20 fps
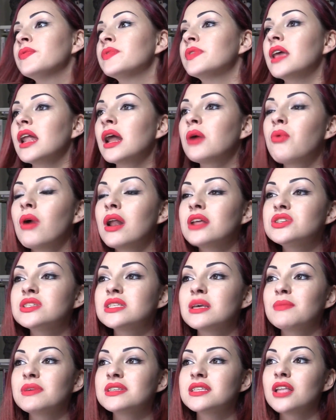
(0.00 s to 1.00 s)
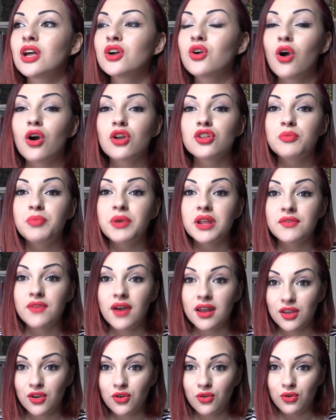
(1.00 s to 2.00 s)
nella quale ci siamo messi d'accordo per i
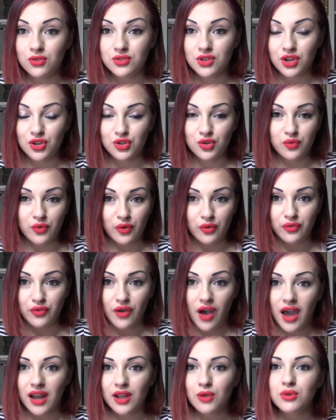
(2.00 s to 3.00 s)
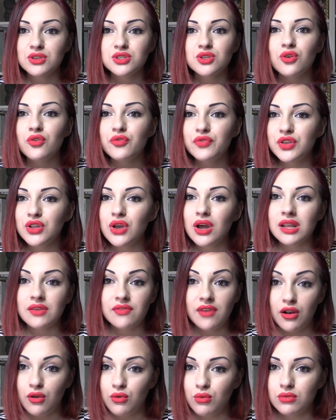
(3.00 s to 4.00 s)
vari incontri che dovrò fare. Questo video
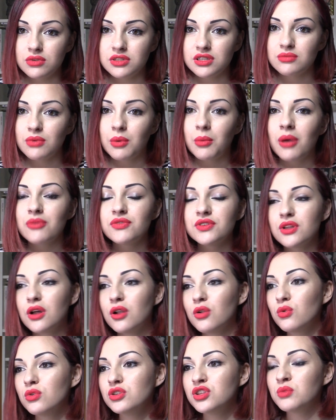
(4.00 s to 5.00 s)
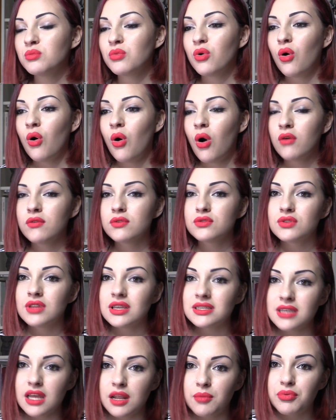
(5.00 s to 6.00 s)
arriva all'ultimo, ma fino all'ultimo ho avuto
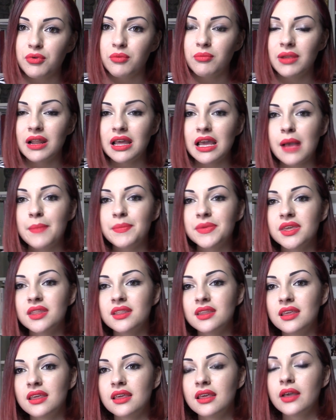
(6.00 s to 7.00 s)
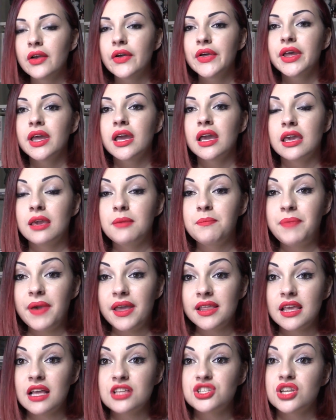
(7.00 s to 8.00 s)
dei seri problemi di
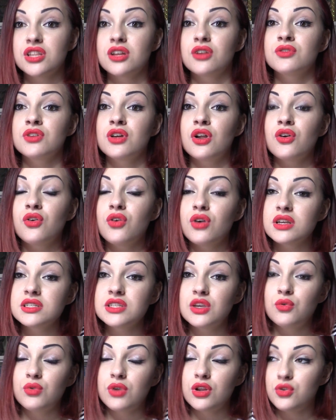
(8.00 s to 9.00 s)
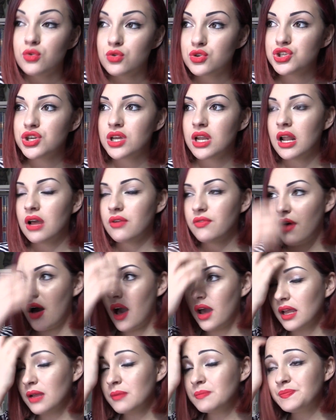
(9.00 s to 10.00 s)
impegni, eccetera, non ero ancora sicura di riuscirli a
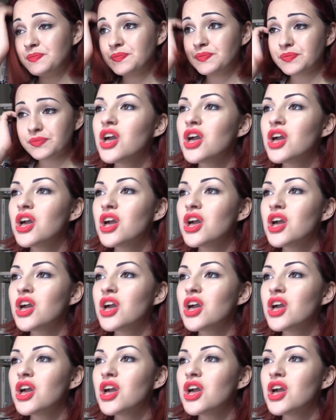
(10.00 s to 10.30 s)
fare.